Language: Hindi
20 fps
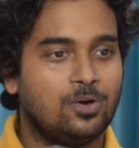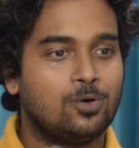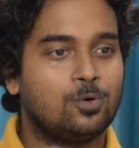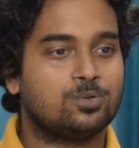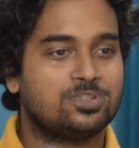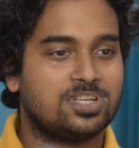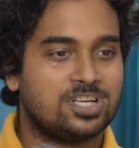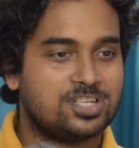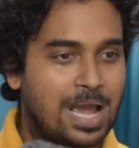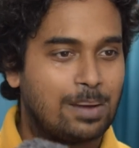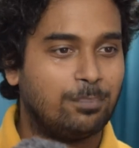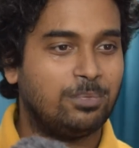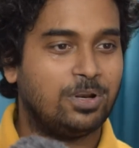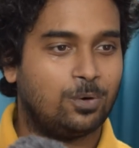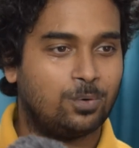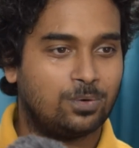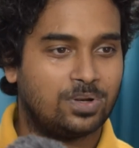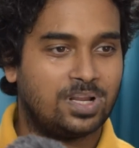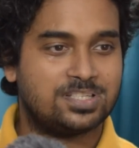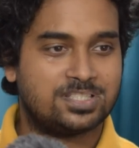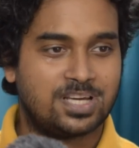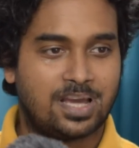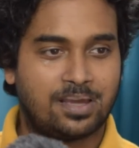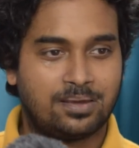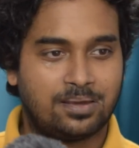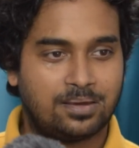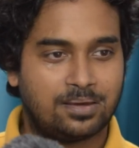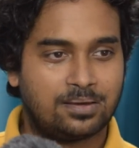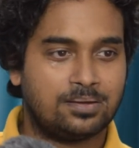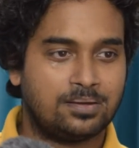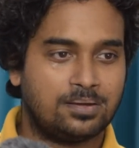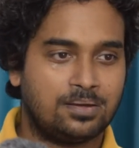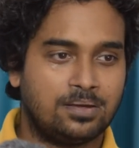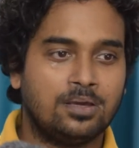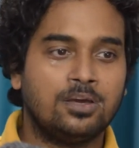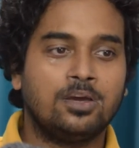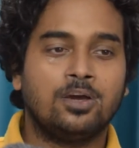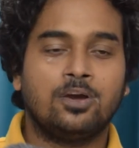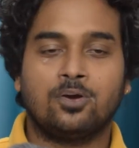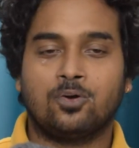उसे शामिल होना चाहिए
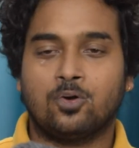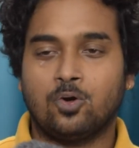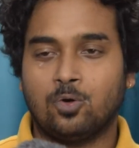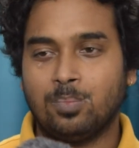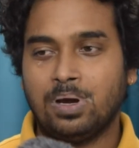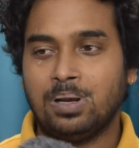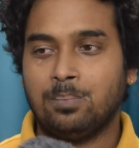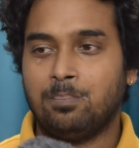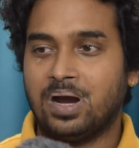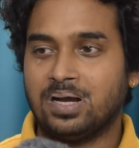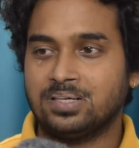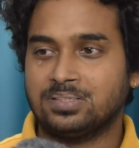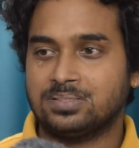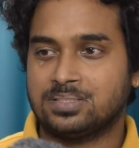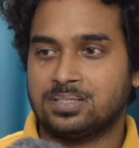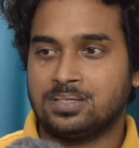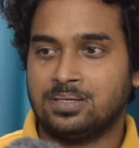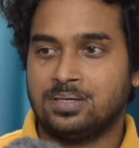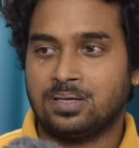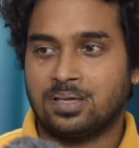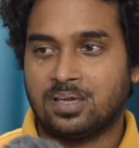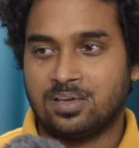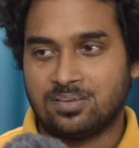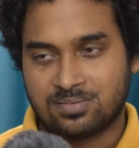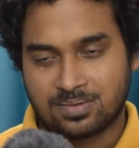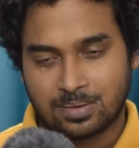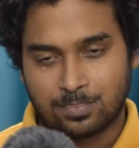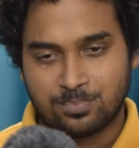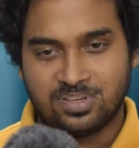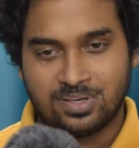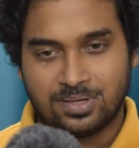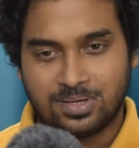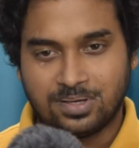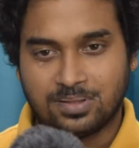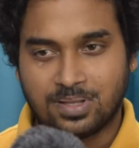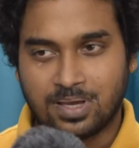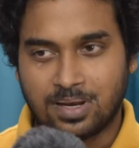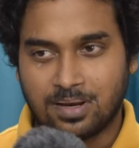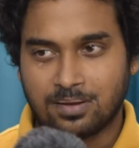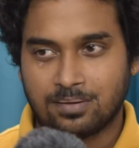कोमल बांस की सब्जी की
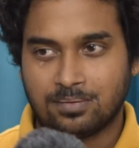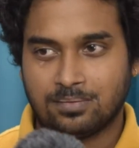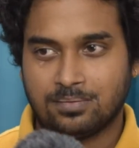तरह